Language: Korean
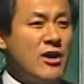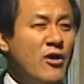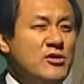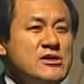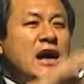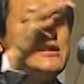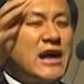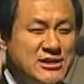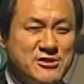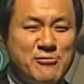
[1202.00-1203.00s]
어느 한
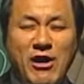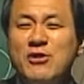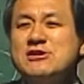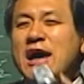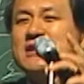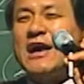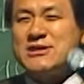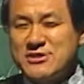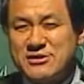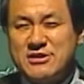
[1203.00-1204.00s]
가정과 어느 한
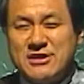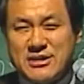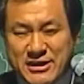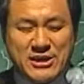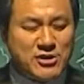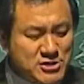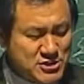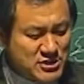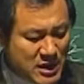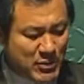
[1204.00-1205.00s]
가정을 이렇게
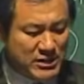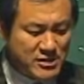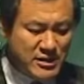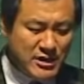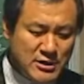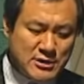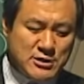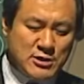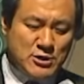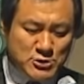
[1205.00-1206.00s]
선정을 해봤는데
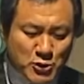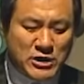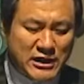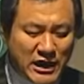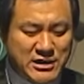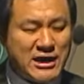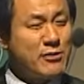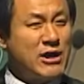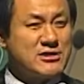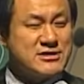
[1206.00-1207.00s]
조나단이라고
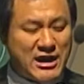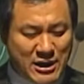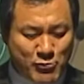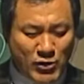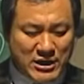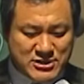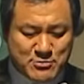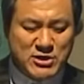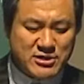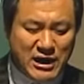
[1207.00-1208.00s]
하는 사람과
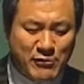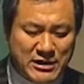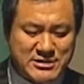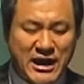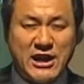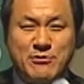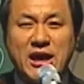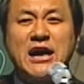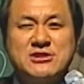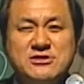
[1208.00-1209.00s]
스미스라고 하는 사람의
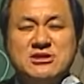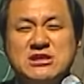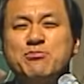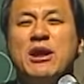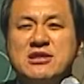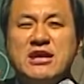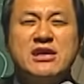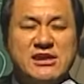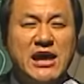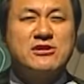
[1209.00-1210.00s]
가정을
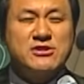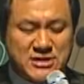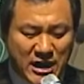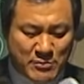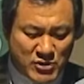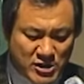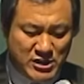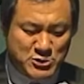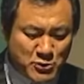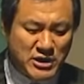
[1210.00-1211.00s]
18세기에 살았던 사람들인데
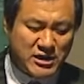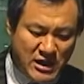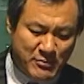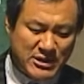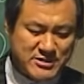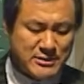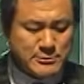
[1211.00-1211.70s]
조사를 해봤어요.